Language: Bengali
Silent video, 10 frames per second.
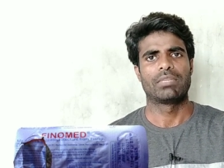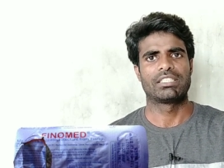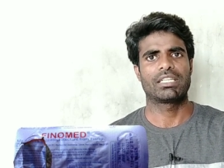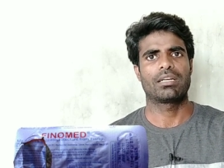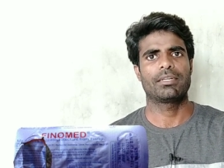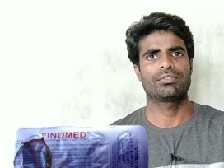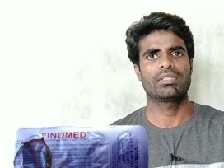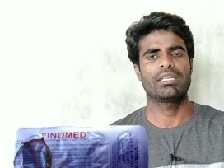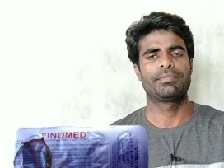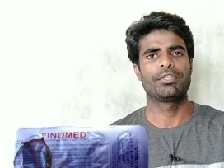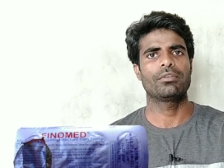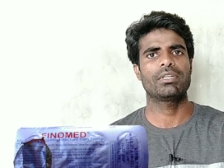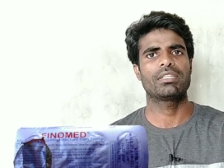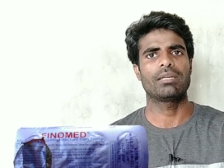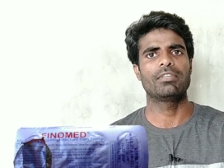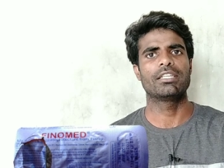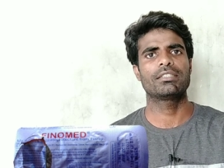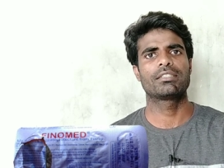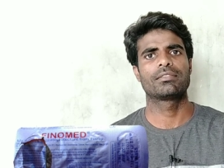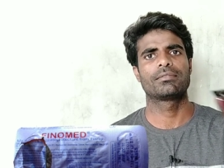মাছের খাবারের সঙ্গে এই ফিনোমেট ট্যাবলেট